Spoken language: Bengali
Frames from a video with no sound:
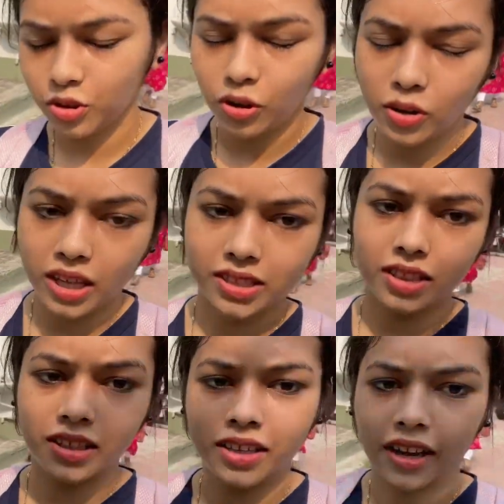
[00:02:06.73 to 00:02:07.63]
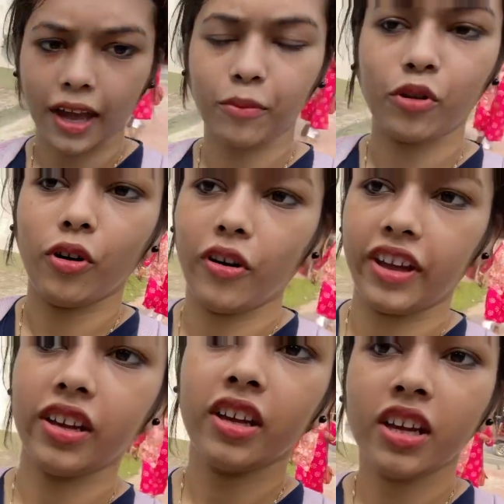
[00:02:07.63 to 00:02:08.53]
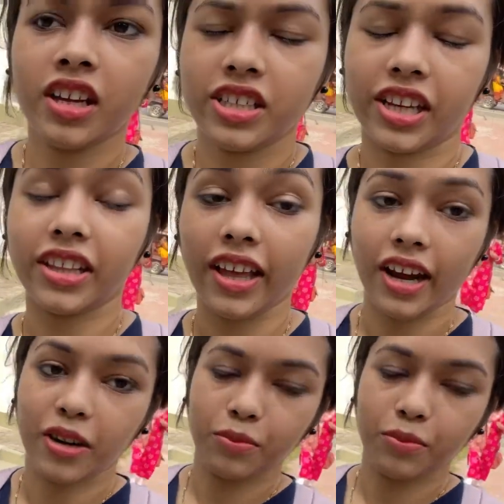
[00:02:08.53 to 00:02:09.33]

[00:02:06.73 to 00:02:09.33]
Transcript: চলো আজকে দিনটা কেমন হয় সেটাই দেখার